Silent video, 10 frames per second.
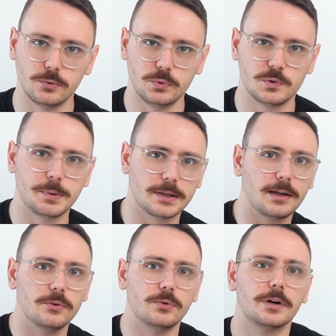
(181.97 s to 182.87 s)
o
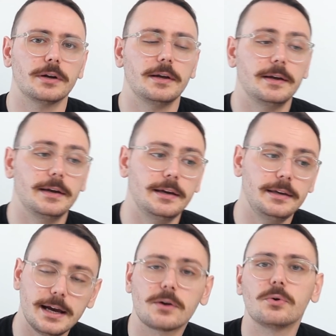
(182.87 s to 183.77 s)
despertador
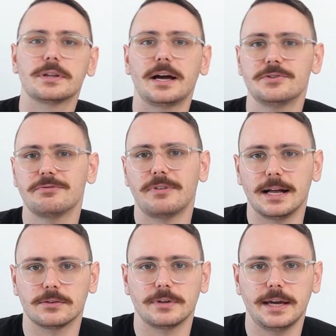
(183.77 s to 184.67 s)
e acordar de
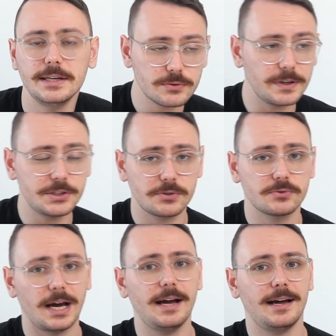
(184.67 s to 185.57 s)
fato, né? Isso vai te
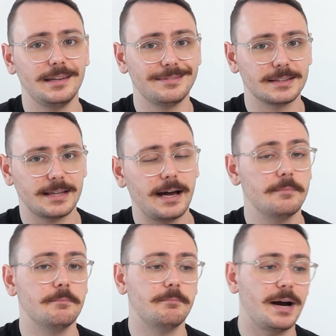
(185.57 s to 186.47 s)
ajudar a
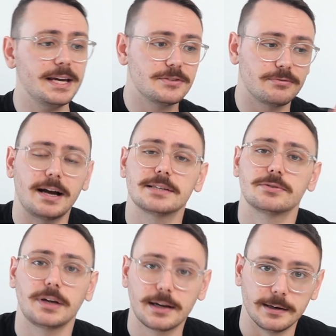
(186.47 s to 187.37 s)
levantar mais
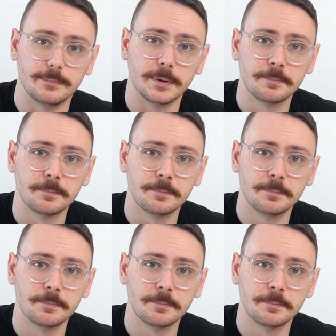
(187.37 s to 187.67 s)
fácil da cama.